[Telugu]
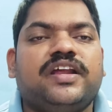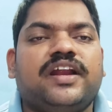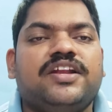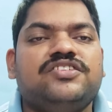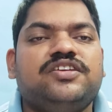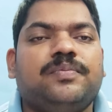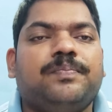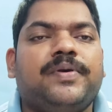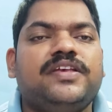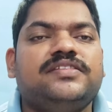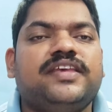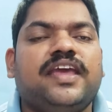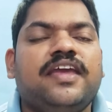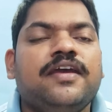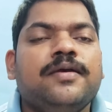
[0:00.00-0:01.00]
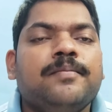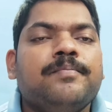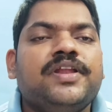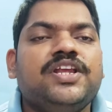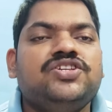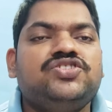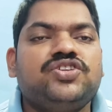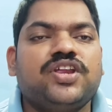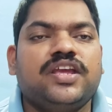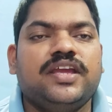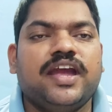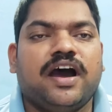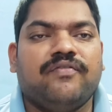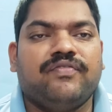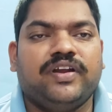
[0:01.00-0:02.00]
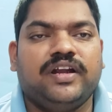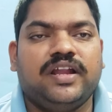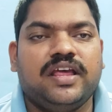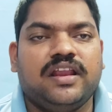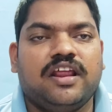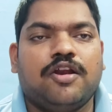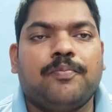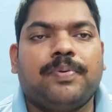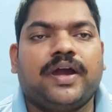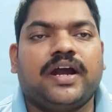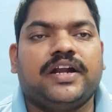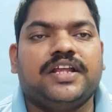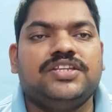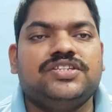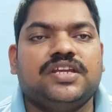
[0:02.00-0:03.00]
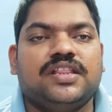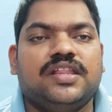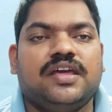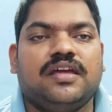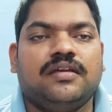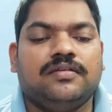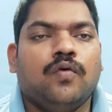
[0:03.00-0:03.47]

అని చెప్పేసి మినిస్ట్రీ ఆఫ్ ఇంటీరియర్ ప్రకటించింది